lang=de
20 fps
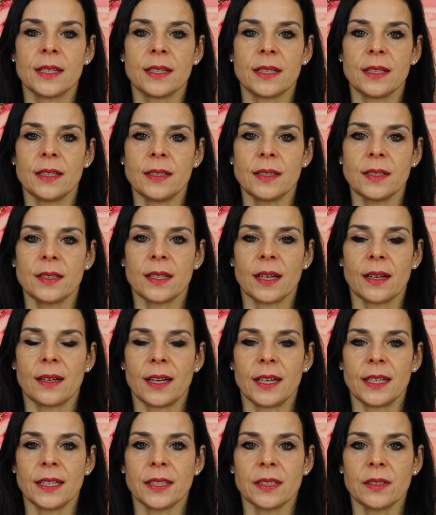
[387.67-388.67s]
die es dir
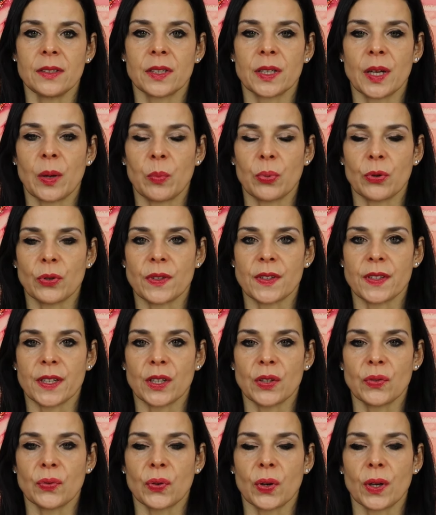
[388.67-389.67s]
erleichtern, deinen
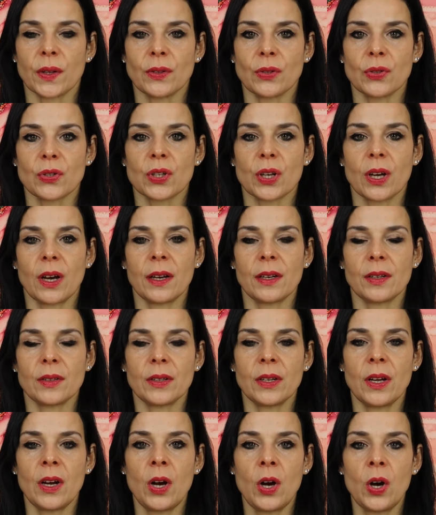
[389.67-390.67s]
Prozess
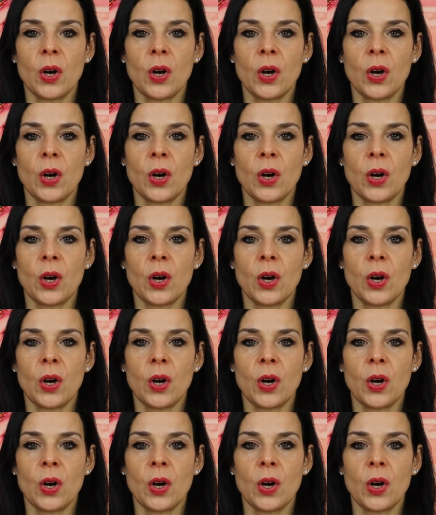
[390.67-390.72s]
voranzuschreiten